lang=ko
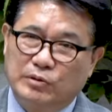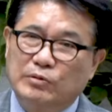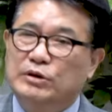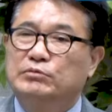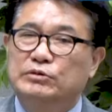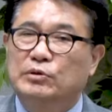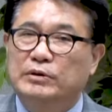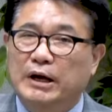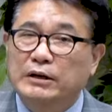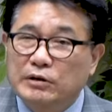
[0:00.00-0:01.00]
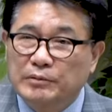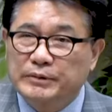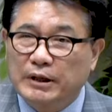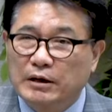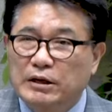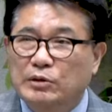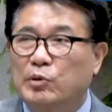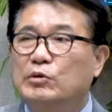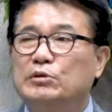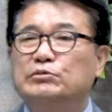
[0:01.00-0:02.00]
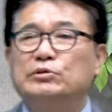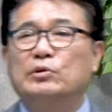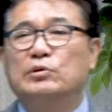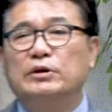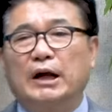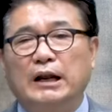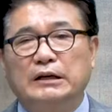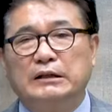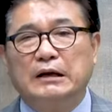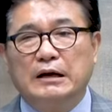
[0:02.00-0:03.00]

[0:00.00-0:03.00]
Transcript: 독립운동을 하는 겁니다. 그러니까 독립운동을 하는